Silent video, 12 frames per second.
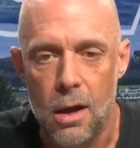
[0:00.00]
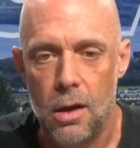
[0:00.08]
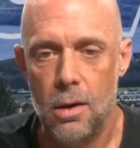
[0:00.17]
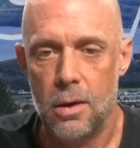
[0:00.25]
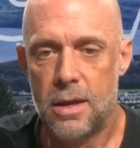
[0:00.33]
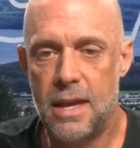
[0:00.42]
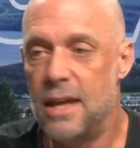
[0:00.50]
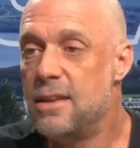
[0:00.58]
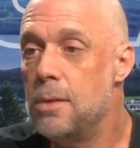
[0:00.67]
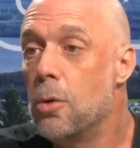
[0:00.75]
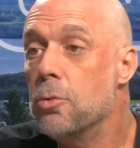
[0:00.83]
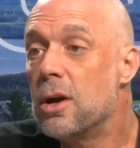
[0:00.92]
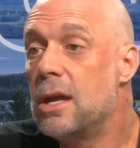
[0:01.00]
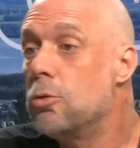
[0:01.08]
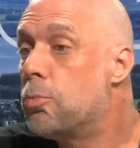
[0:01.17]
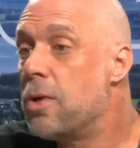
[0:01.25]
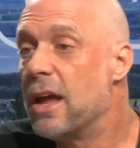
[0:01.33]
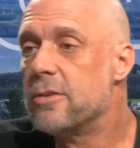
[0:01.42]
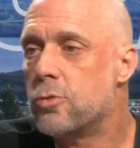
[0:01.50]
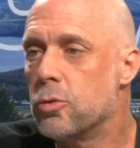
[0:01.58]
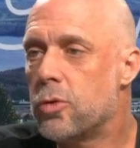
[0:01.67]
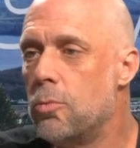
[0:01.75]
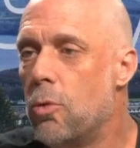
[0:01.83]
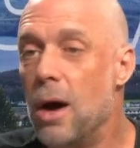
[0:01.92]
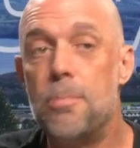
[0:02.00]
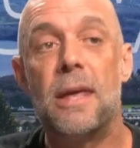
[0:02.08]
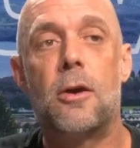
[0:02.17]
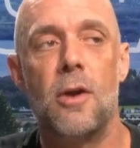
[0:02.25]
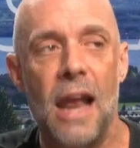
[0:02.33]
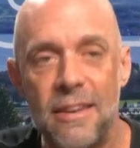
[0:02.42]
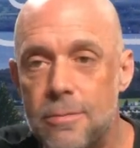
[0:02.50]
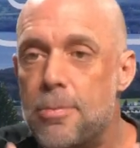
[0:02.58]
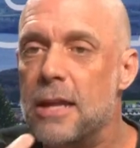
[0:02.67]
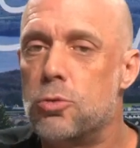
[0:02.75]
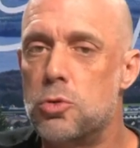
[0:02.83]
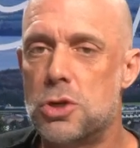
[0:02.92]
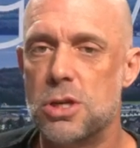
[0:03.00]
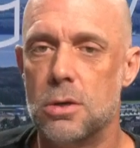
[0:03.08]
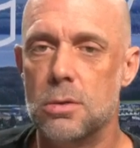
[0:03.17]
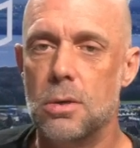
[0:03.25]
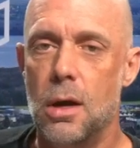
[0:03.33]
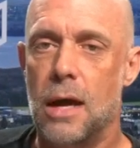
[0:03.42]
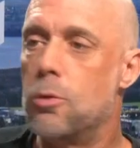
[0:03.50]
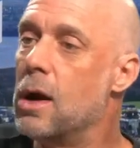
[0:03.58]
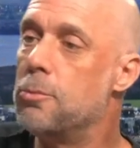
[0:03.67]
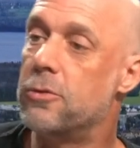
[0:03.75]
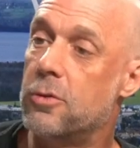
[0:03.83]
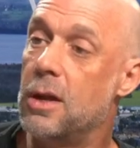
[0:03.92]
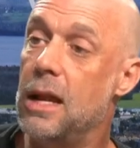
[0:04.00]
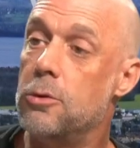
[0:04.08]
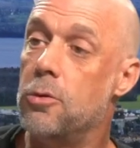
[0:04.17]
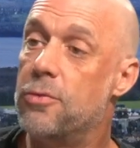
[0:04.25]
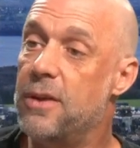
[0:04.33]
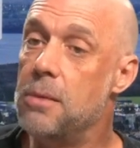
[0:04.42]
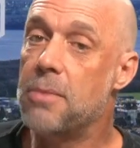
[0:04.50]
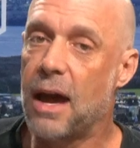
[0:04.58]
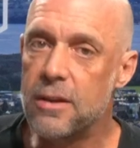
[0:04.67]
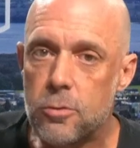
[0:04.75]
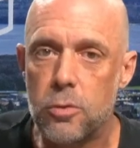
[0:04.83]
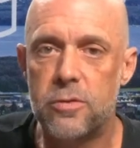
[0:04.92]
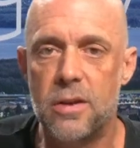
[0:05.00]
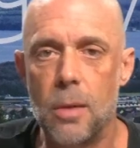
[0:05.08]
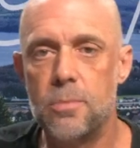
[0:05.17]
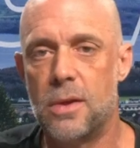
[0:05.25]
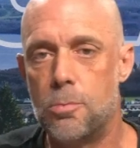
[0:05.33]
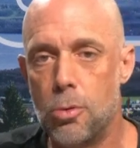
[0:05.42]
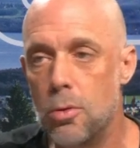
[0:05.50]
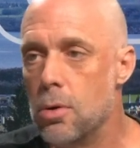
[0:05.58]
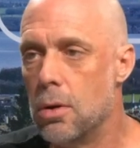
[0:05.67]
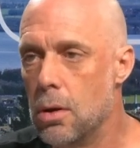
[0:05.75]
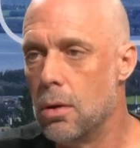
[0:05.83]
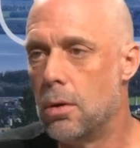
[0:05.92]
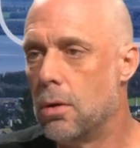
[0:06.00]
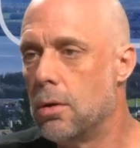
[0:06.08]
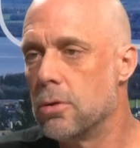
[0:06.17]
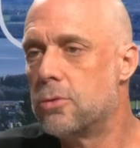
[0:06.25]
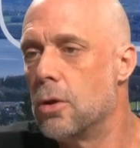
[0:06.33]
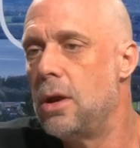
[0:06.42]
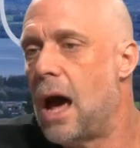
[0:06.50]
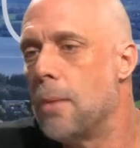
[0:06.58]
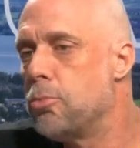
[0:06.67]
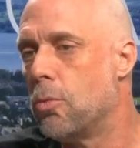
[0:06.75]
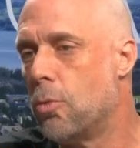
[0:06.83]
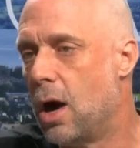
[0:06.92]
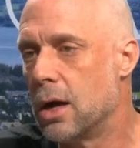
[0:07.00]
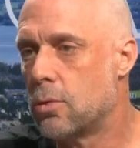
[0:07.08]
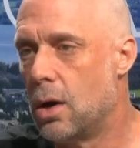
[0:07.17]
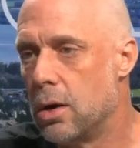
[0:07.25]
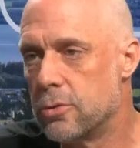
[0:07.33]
euh, qu'il y ait des moments qui nous plaisent, d'autres moins, puis que l'aspect touchant ou émotionnel du film reste aussi un petit peu euh, en, delà pour moi. Donc